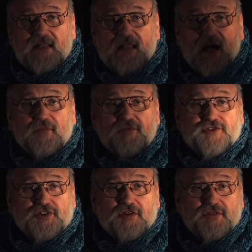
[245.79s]
Там
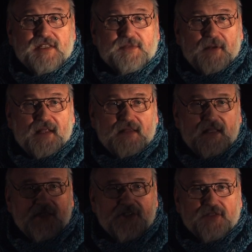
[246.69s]
ученые из
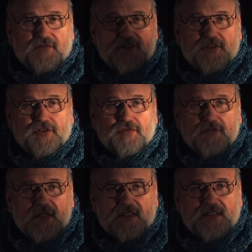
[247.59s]
палеонтологического
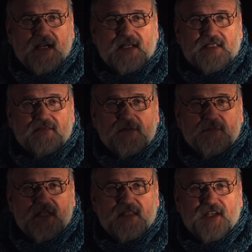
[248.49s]
института рассказывали
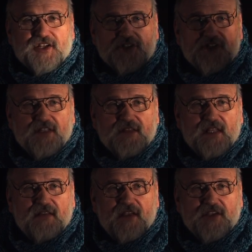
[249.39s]
мне
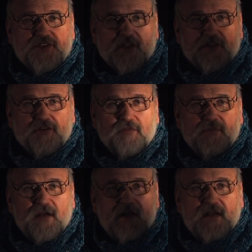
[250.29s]
неожиданные вещи о том,